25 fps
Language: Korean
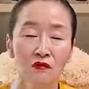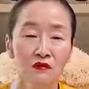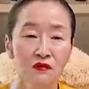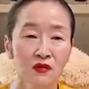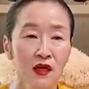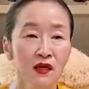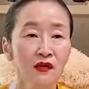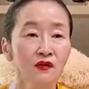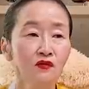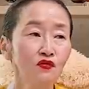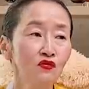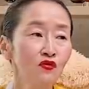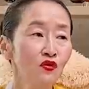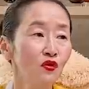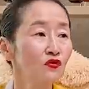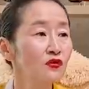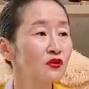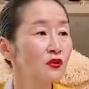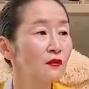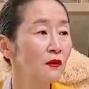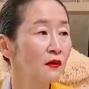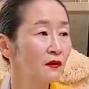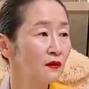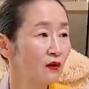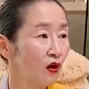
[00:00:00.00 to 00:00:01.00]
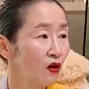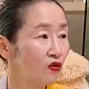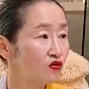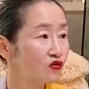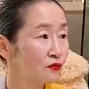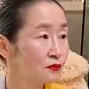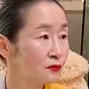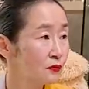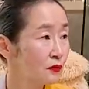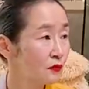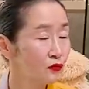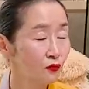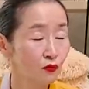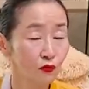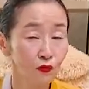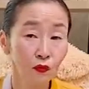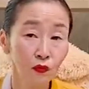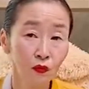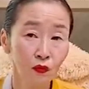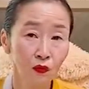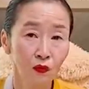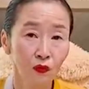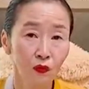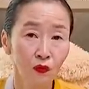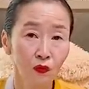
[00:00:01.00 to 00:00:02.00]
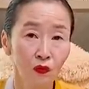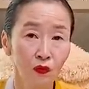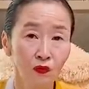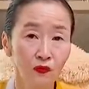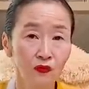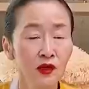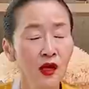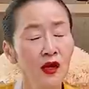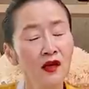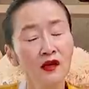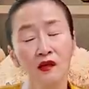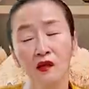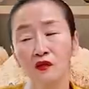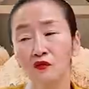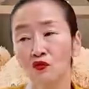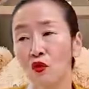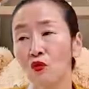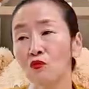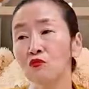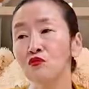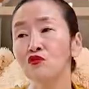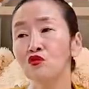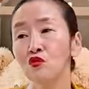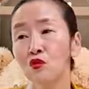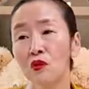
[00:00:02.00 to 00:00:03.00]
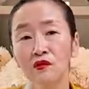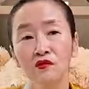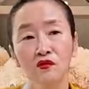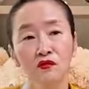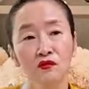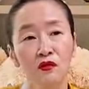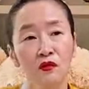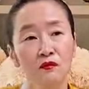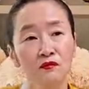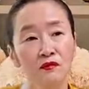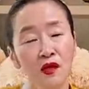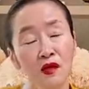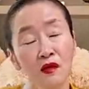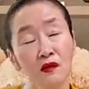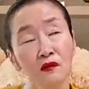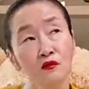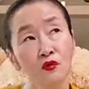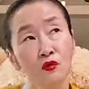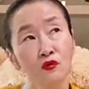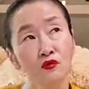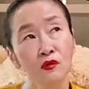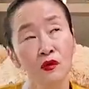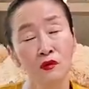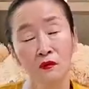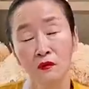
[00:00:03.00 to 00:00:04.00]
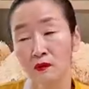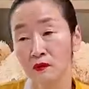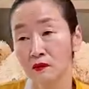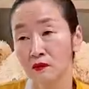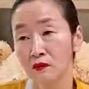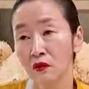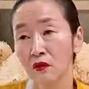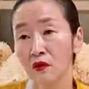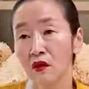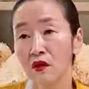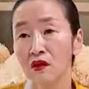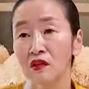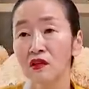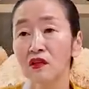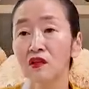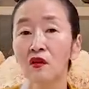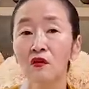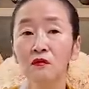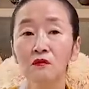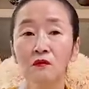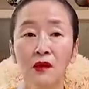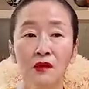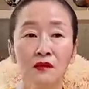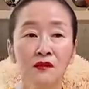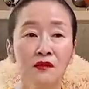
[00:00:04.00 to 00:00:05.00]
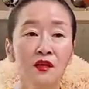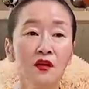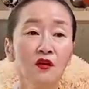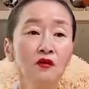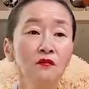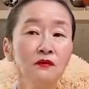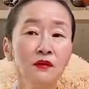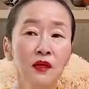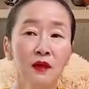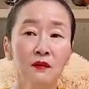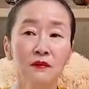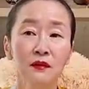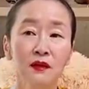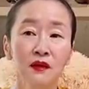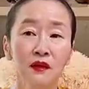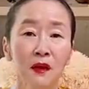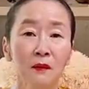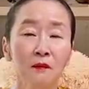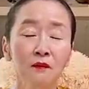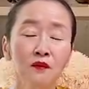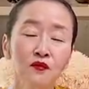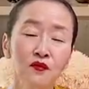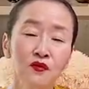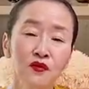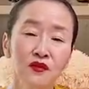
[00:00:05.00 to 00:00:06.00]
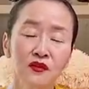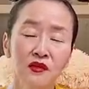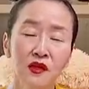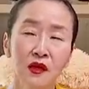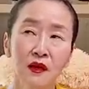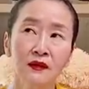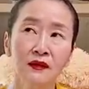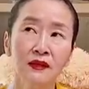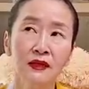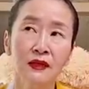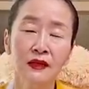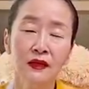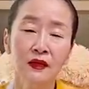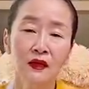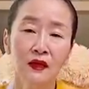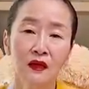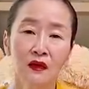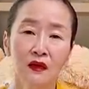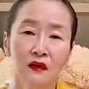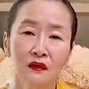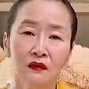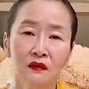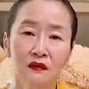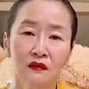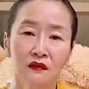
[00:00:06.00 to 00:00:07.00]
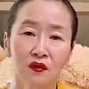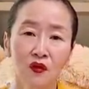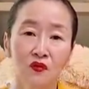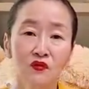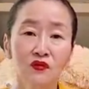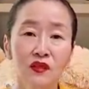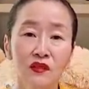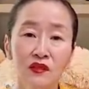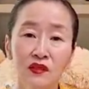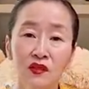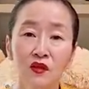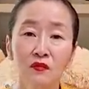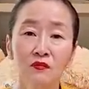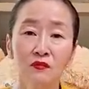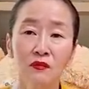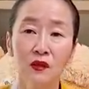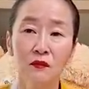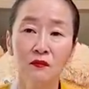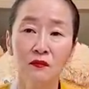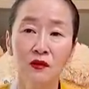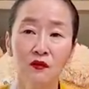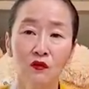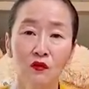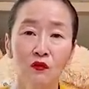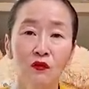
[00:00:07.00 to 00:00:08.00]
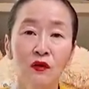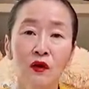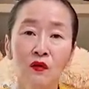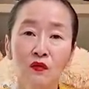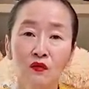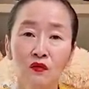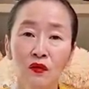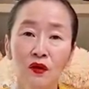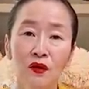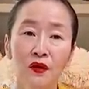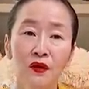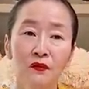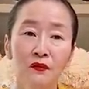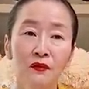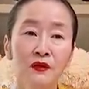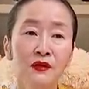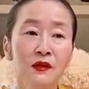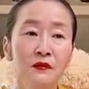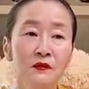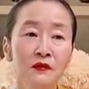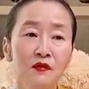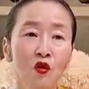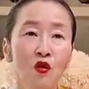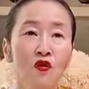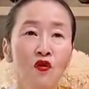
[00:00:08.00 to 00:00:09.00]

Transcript: 자기도 영치마을 가고 싶다고 그러고 사이가 너무 좋아졌다면서 하나 더 사러 왔다. 이런 막 체험담이 앞으로 이제 그 영체 체험담이 올라올 거예요. 왜냐하면